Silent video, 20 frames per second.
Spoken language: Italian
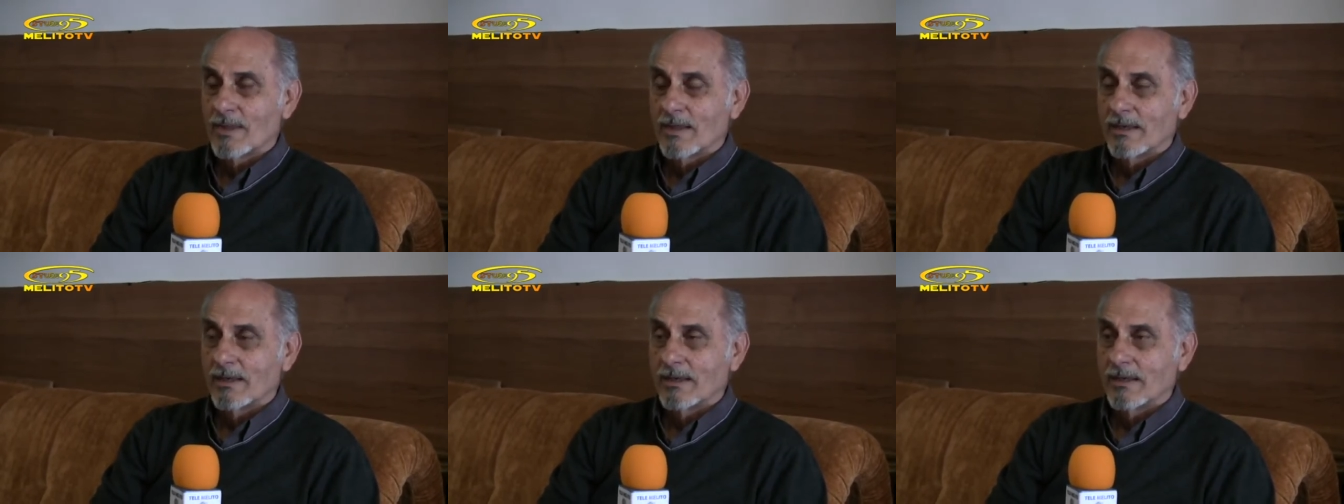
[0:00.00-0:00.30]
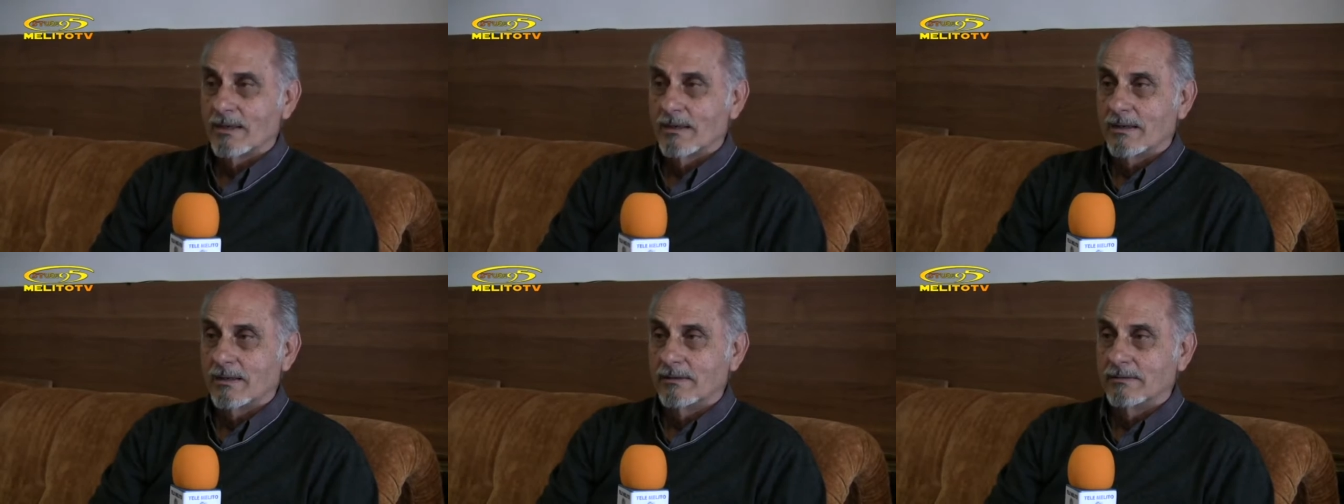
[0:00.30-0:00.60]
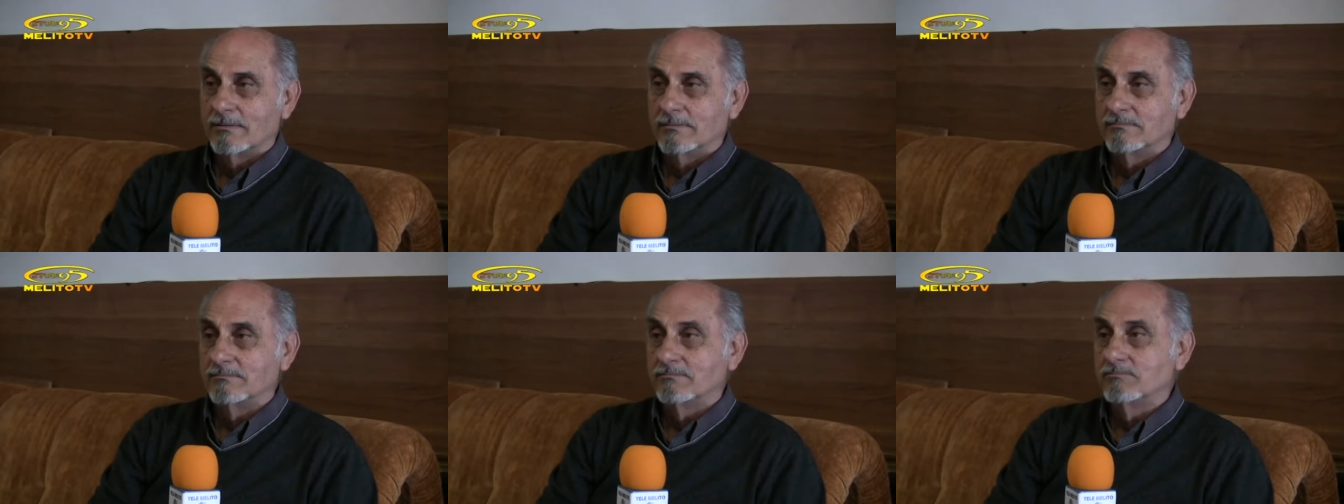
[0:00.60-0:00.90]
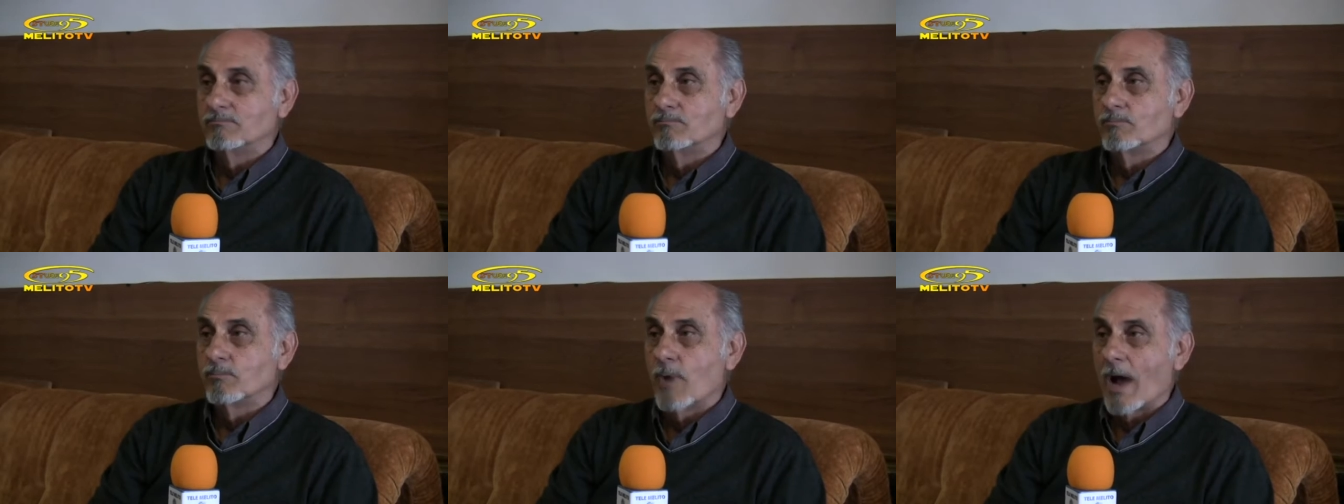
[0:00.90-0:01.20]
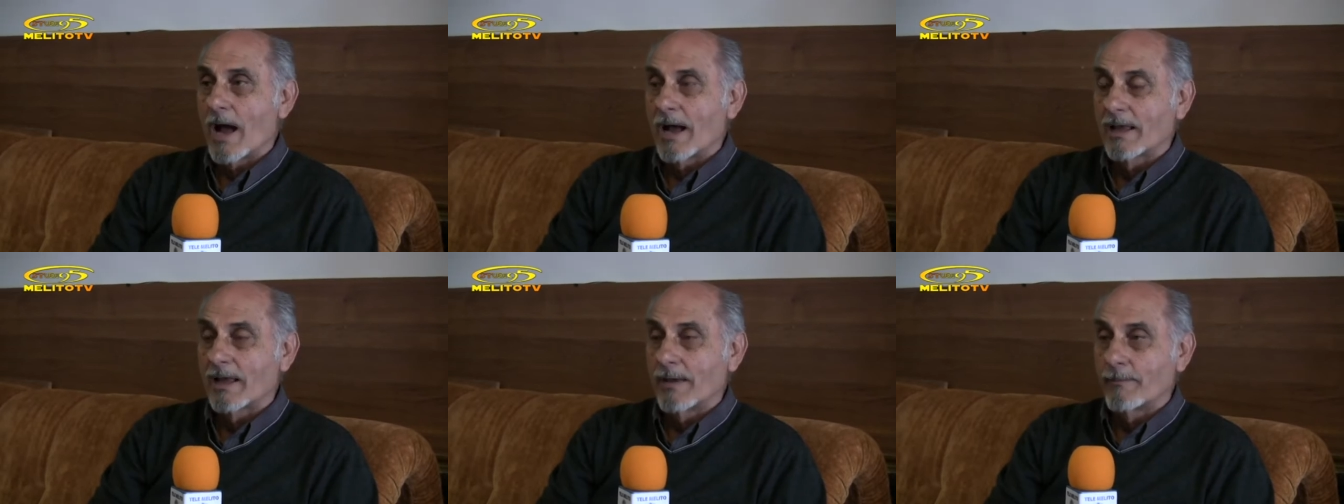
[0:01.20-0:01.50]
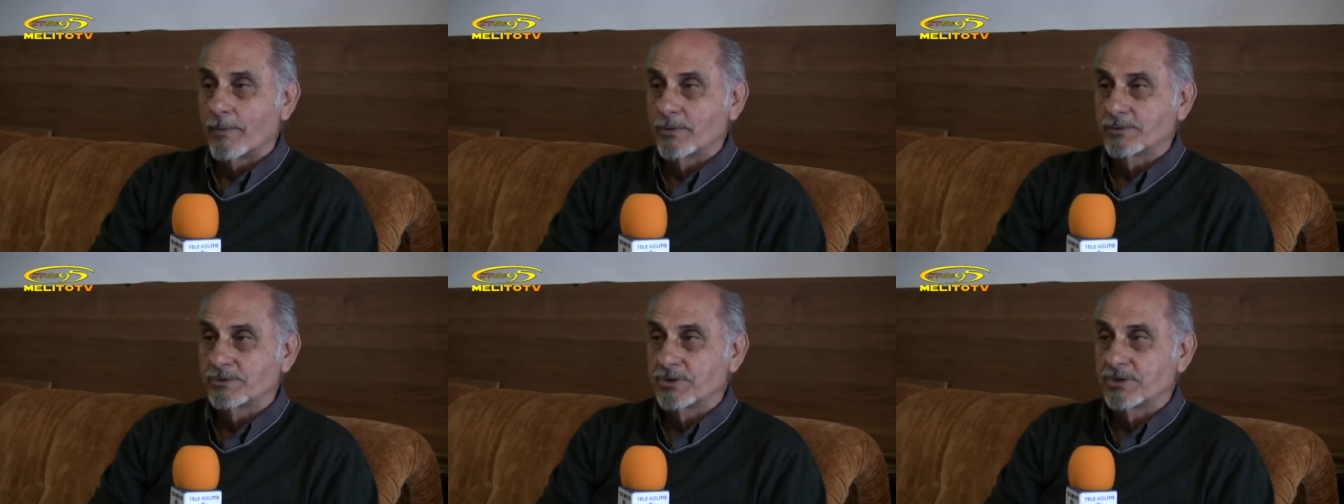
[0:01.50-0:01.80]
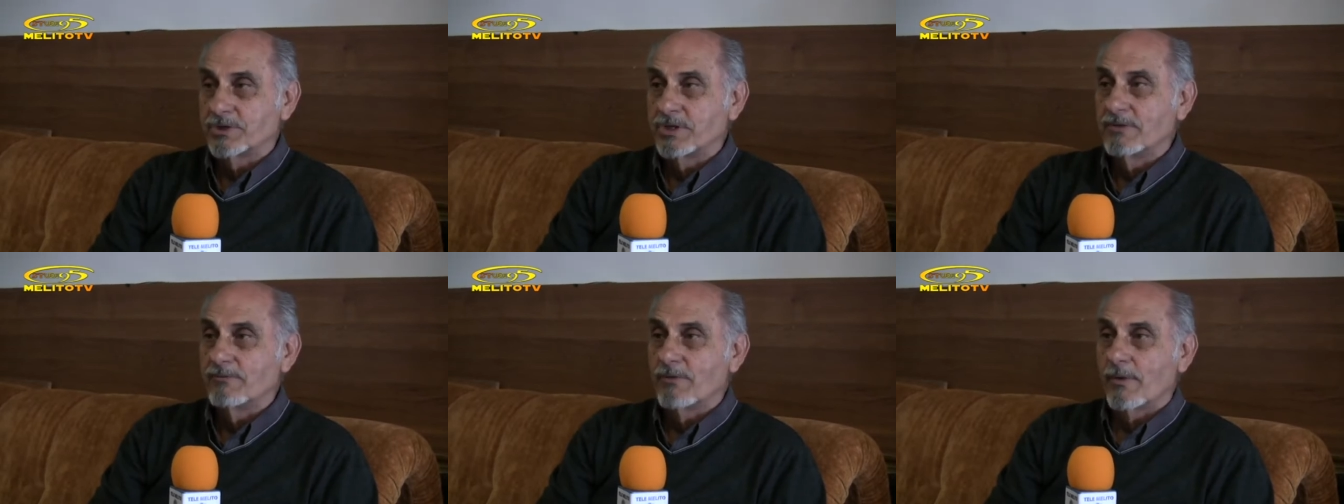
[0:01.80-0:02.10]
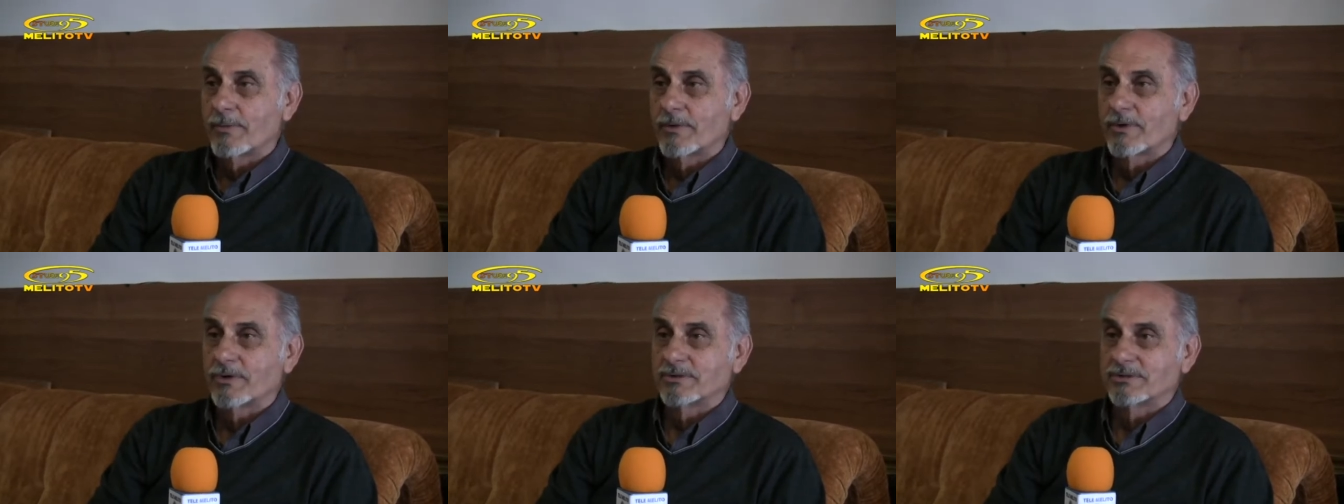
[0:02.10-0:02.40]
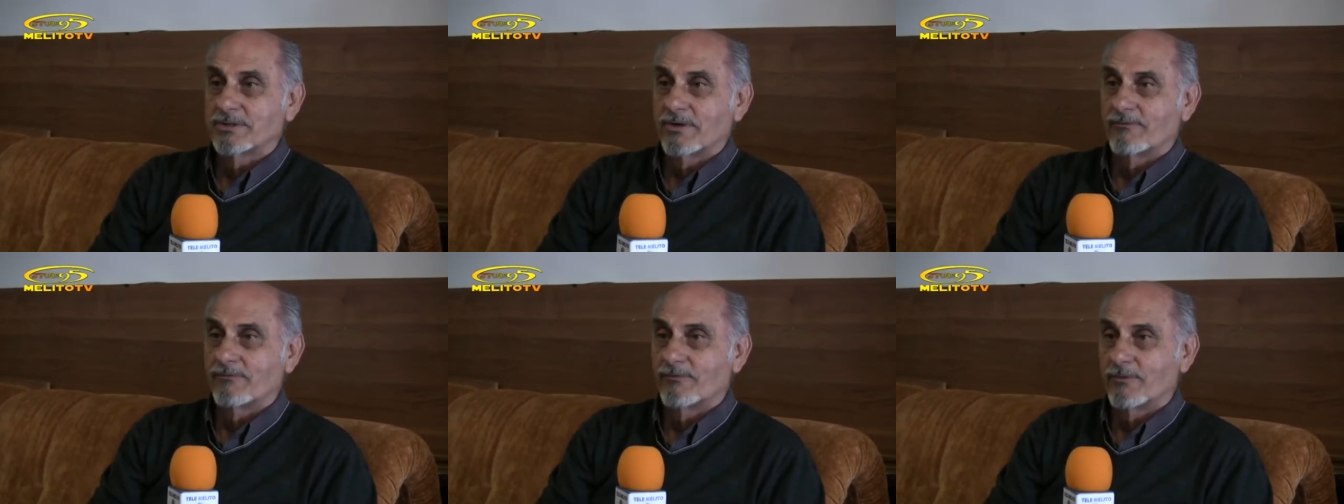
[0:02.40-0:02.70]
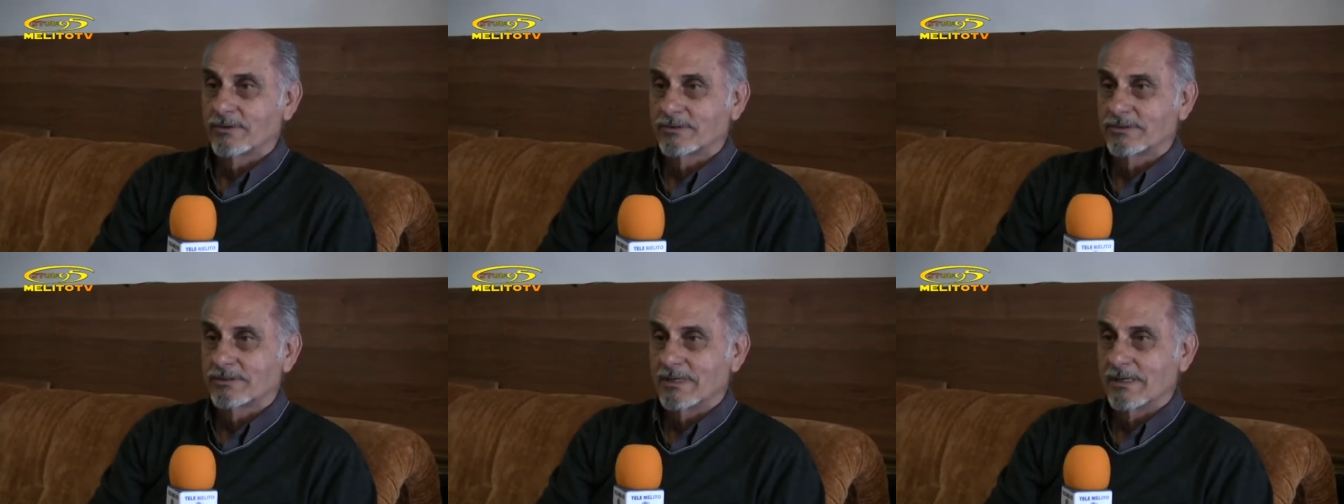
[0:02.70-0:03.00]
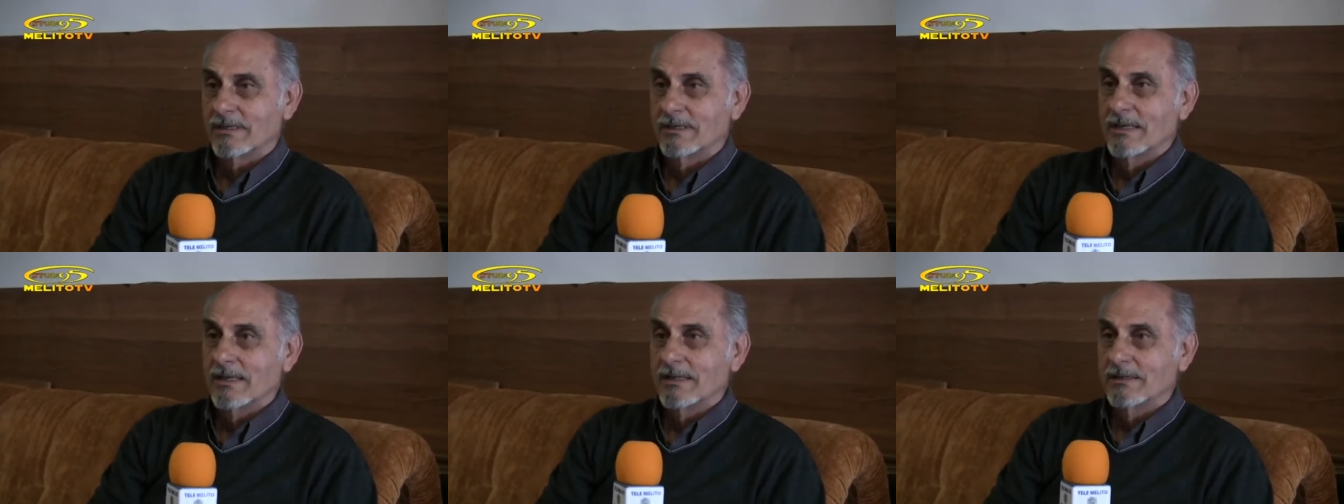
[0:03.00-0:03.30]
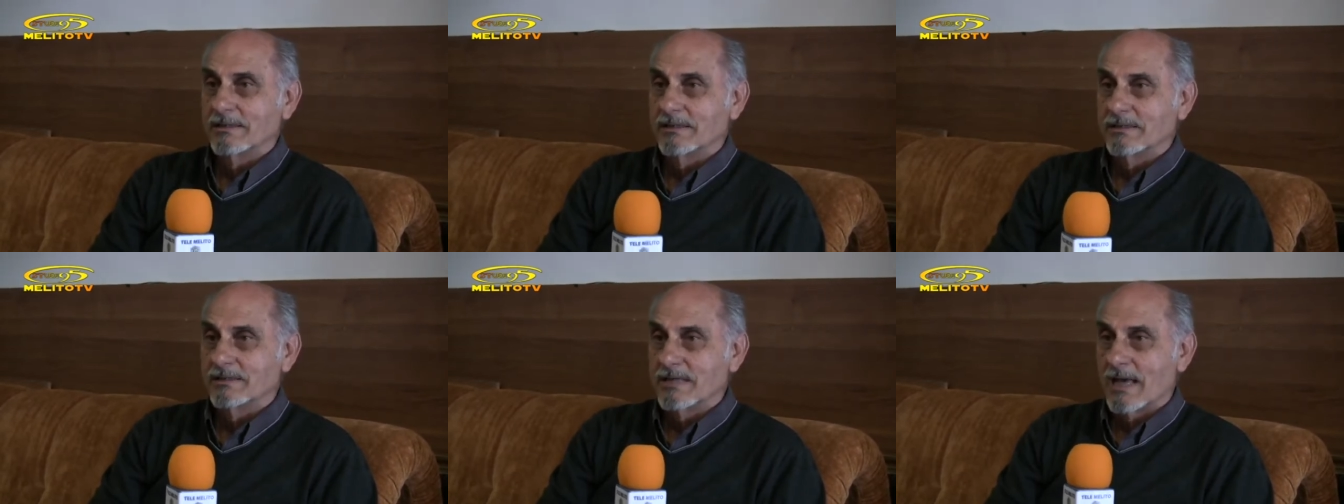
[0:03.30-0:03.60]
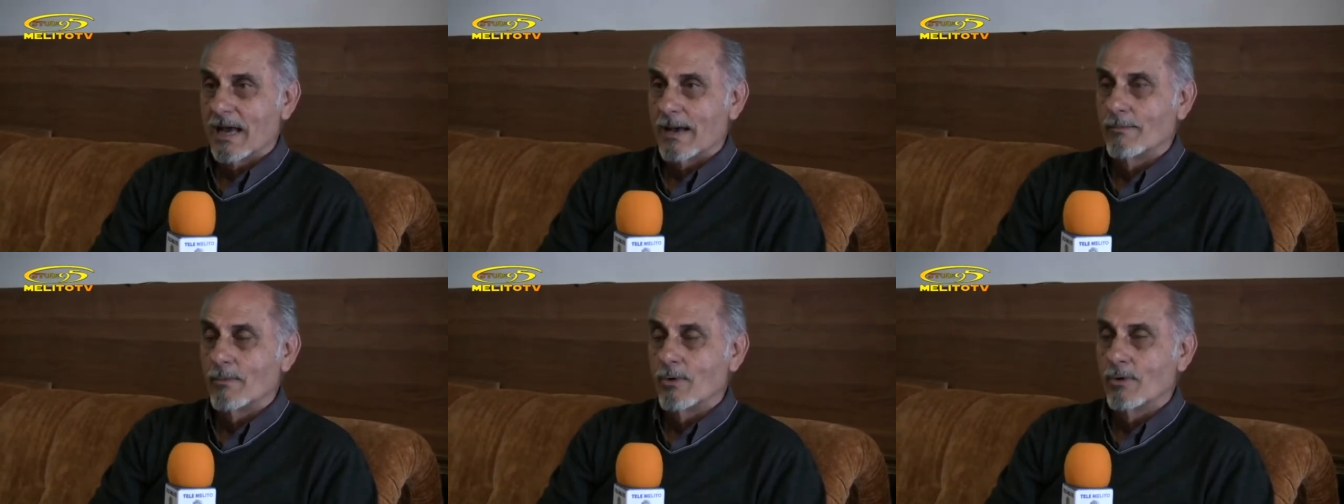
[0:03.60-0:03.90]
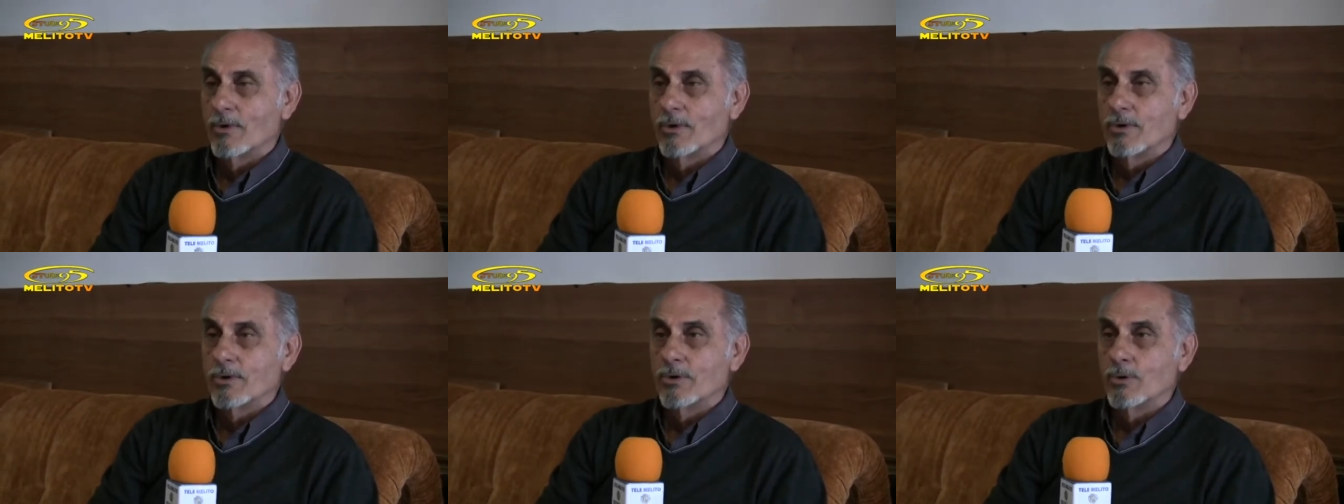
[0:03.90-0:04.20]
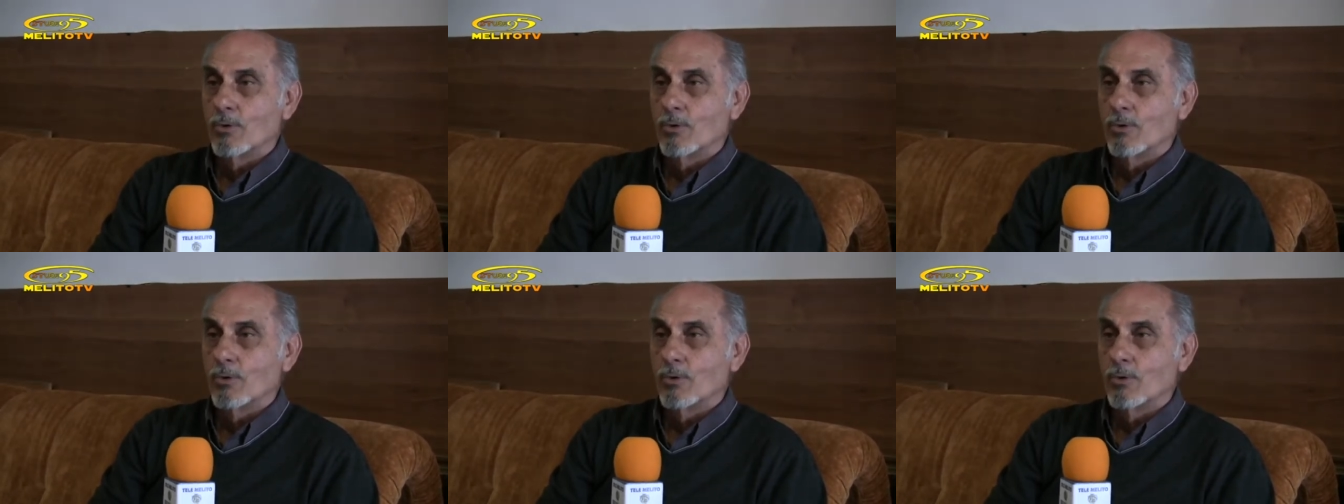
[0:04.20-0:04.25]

eh, eh ehm, anche positivo, però se fosse diciamo,